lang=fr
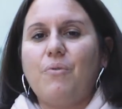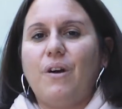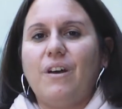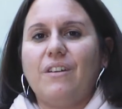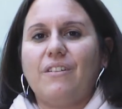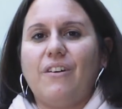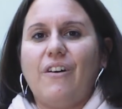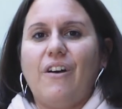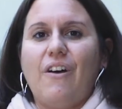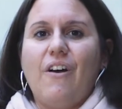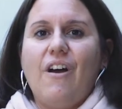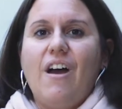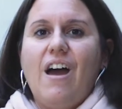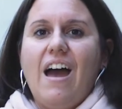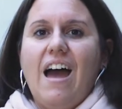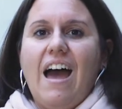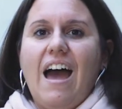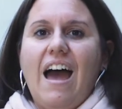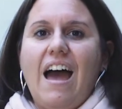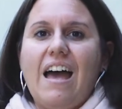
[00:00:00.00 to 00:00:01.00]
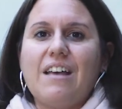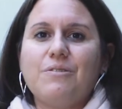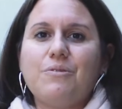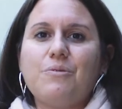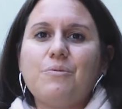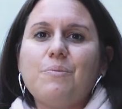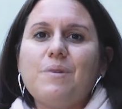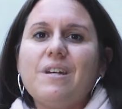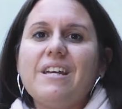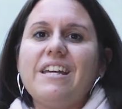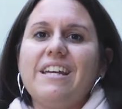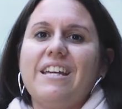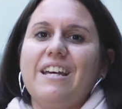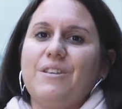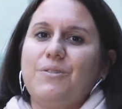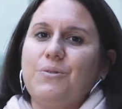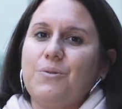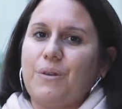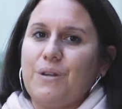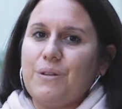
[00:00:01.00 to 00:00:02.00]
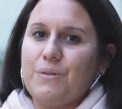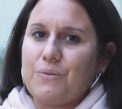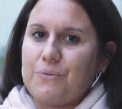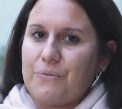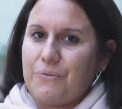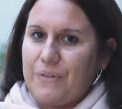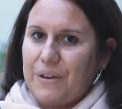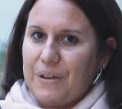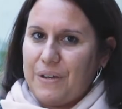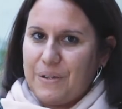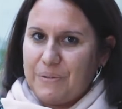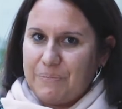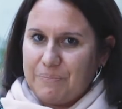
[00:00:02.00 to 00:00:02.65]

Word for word: pour être assumé et assurer ce qu'on fait.